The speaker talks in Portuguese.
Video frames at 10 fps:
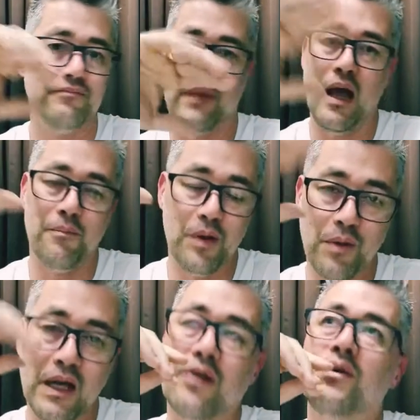É a
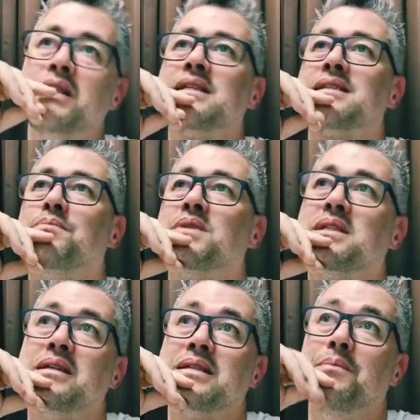primeira coisa que você
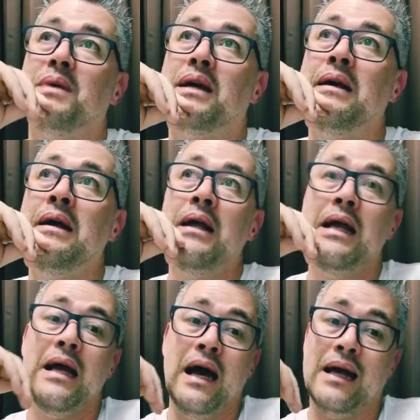precisa saber.
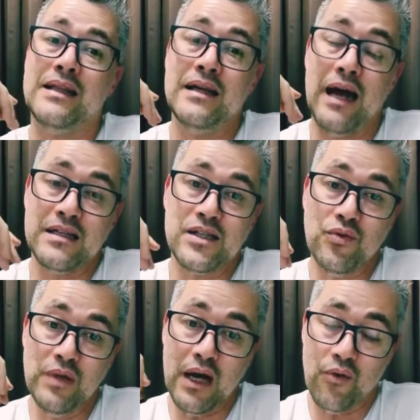A, te... a
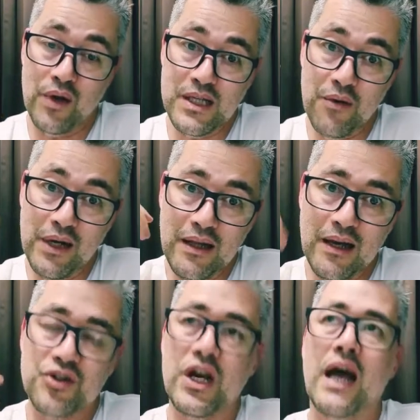segunda coisa é o
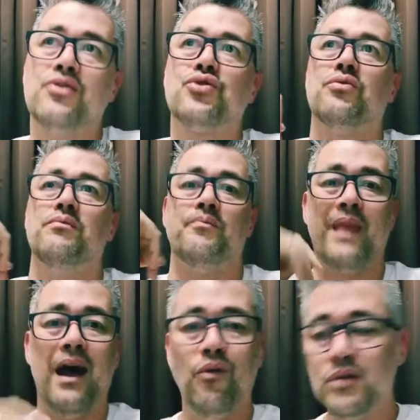energético.
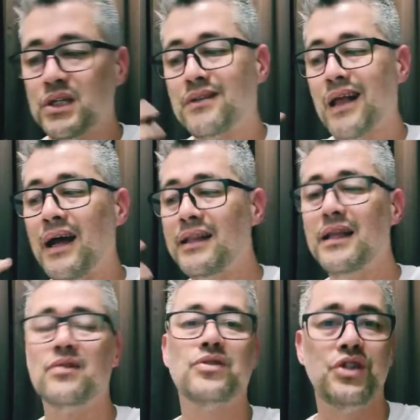Aonde que está a
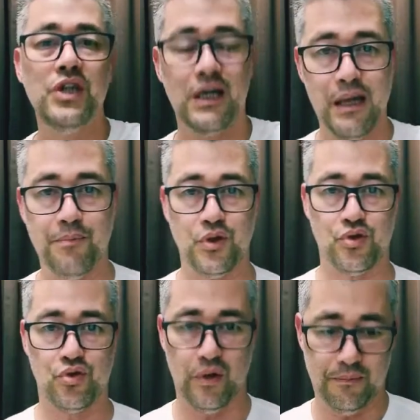energia da
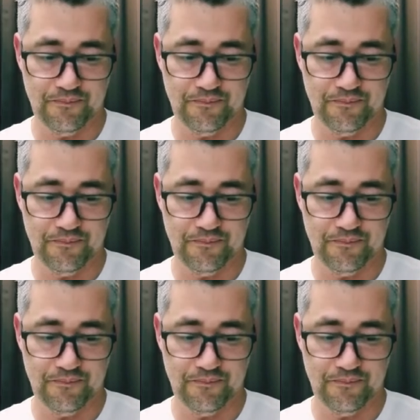pessoa?